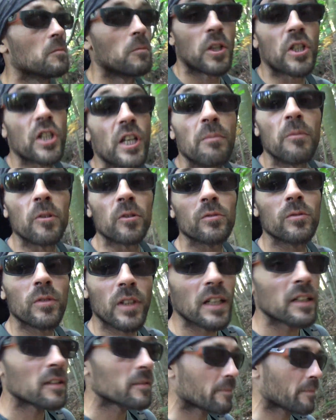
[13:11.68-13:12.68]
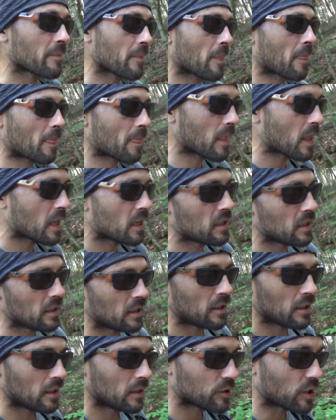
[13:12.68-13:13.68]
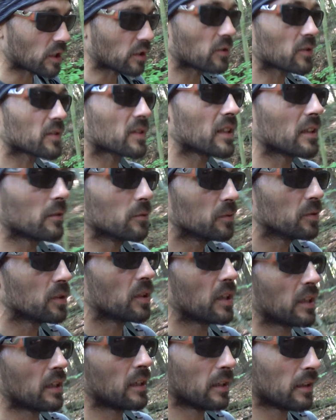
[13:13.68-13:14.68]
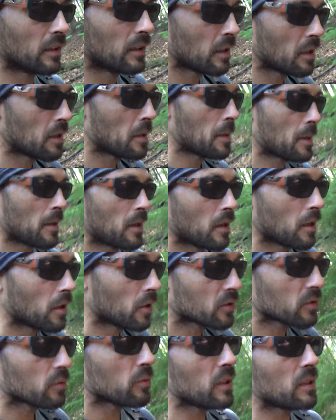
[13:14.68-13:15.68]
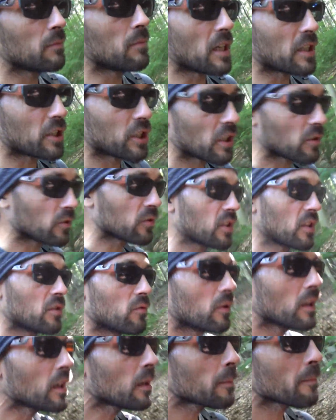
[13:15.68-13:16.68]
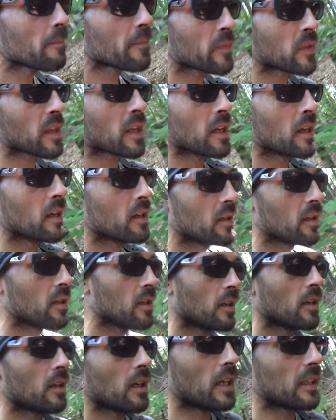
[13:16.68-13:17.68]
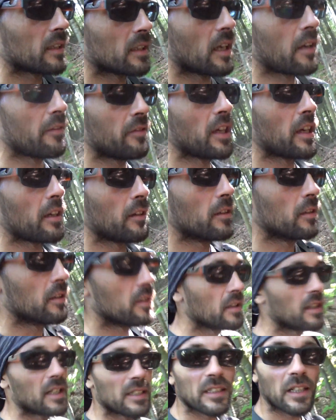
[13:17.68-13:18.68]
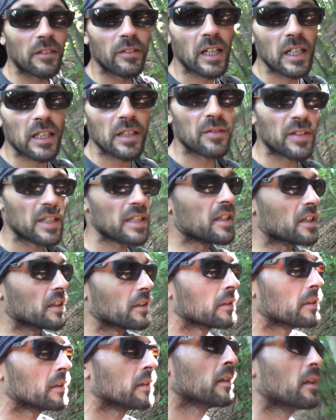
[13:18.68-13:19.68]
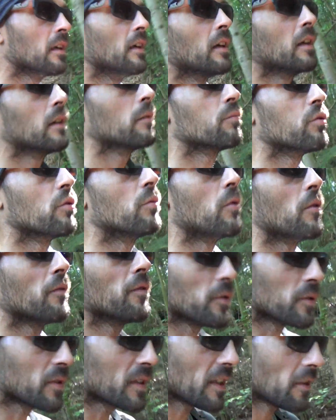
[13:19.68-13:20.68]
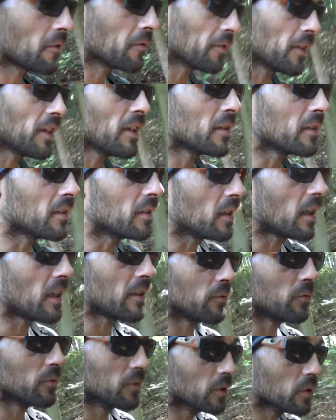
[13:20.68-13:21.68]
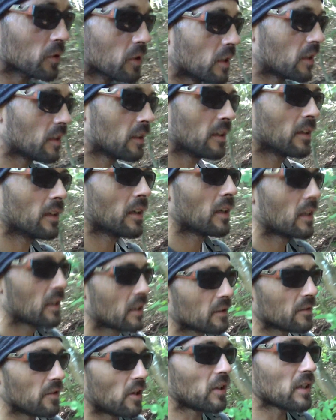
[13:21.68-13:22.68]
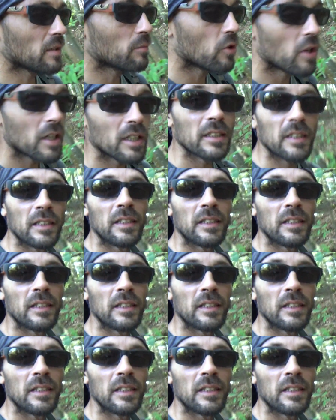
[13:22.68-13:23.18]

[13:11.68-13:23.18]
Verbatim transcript: Moi, j'aime en tout cas. Chacun ses goûts. Ensuite, ben, j'ai continué à travers, euh, à travers les vignes pour m'enfoncer enfin à nouveau dans les bois.